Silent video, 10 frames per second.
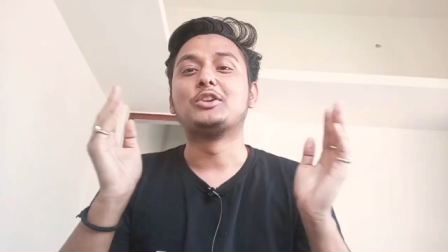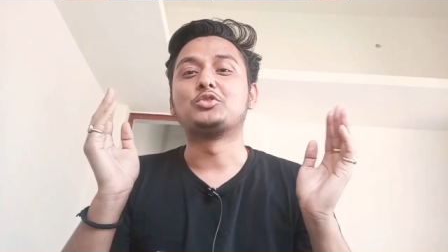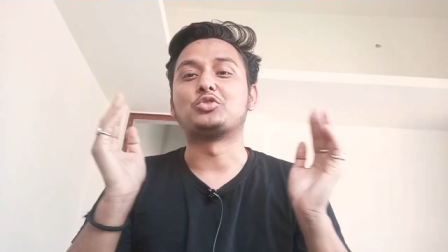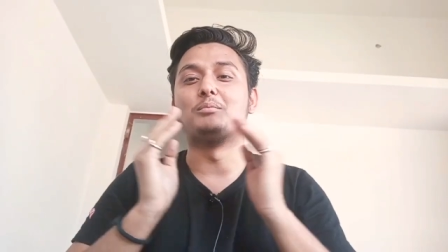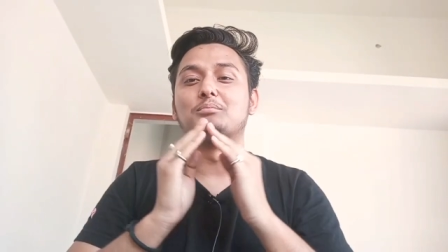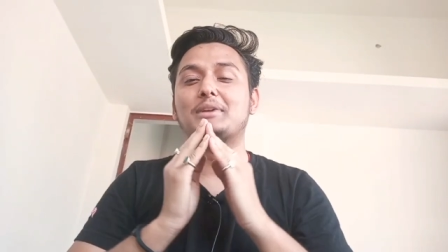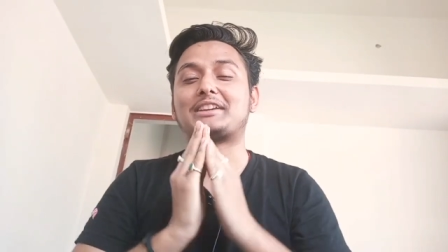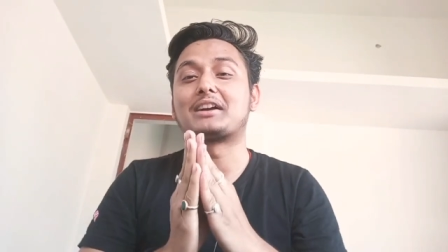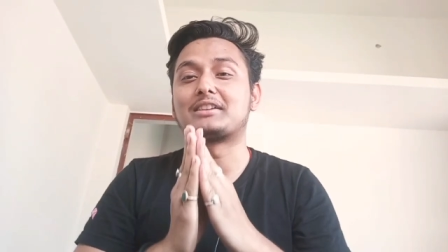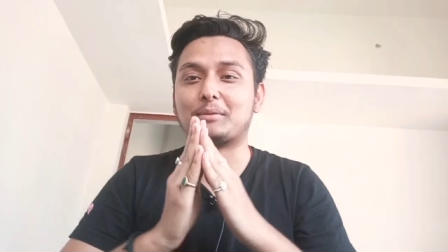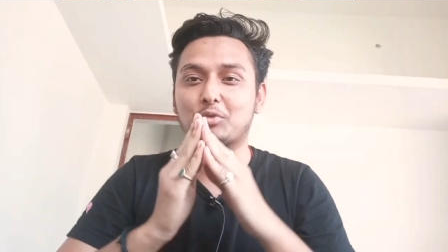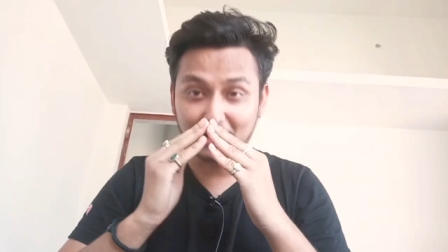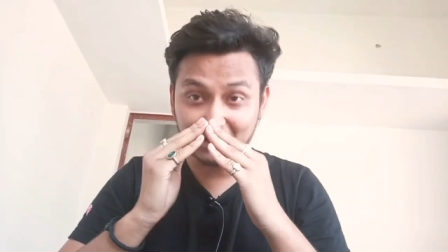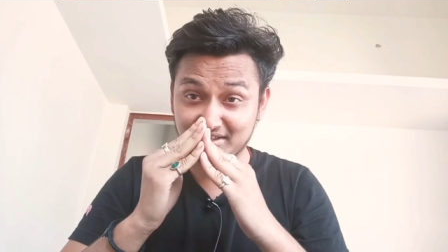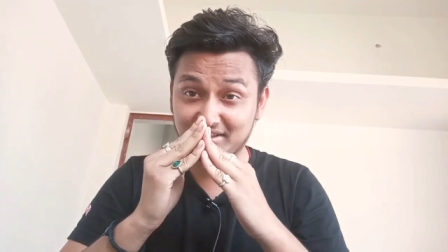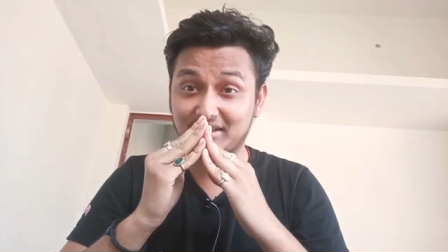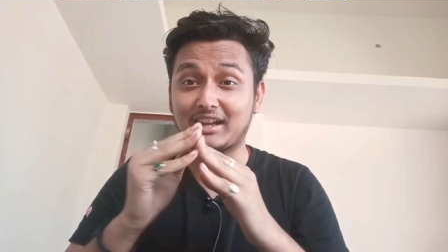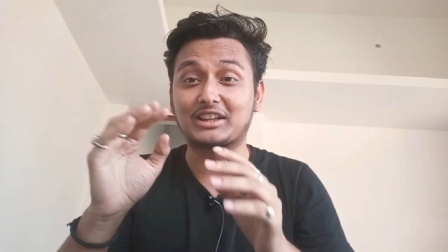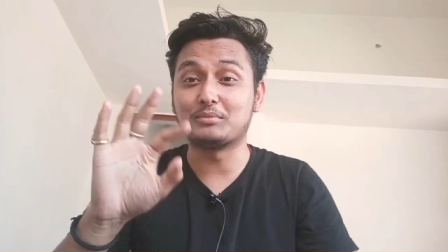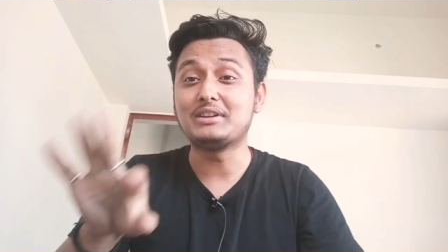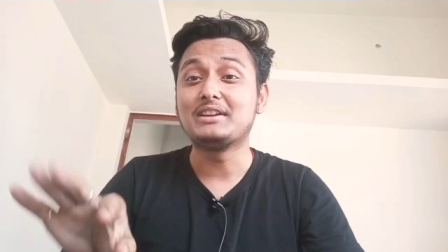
तो हम मैं क्या करता हम लोग क्या करते थे कि रात में